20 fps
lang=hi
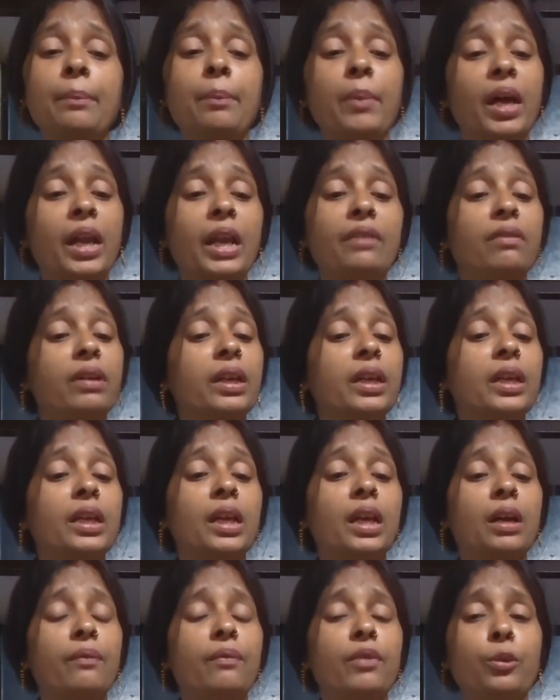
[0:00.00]
एम
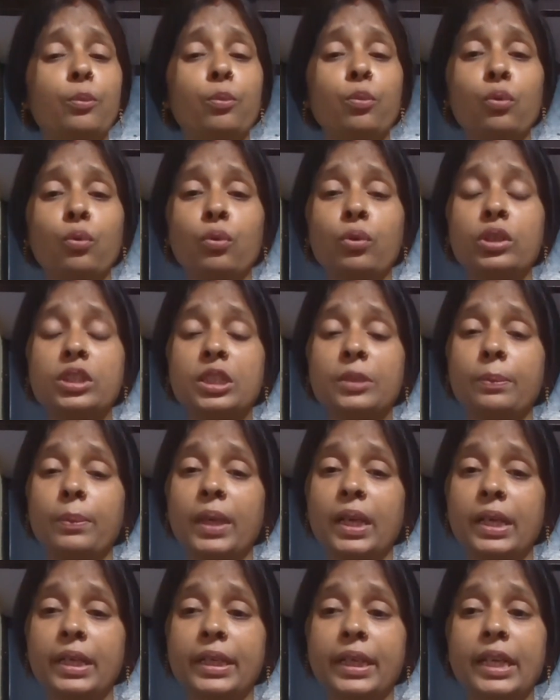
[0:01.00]
वगैरह रिपोर्ट्स
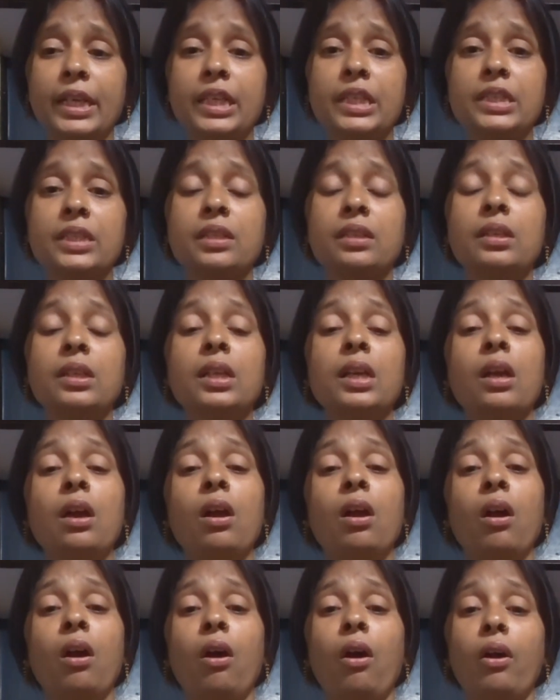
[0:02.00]
ब्लड टेस्ट
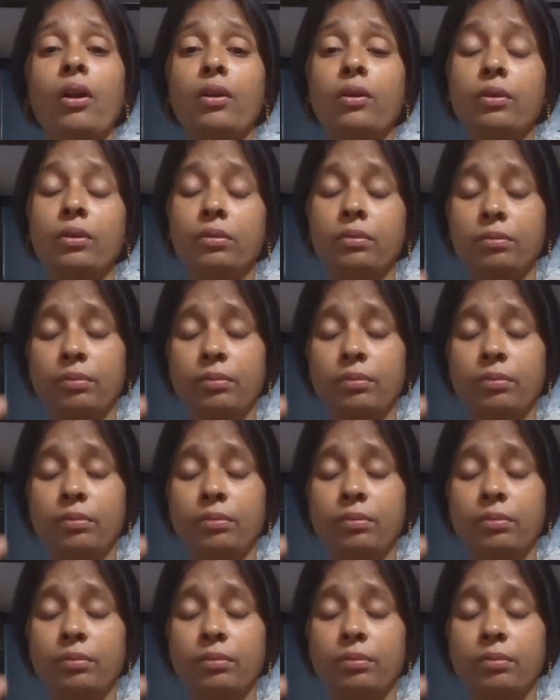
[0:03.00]
और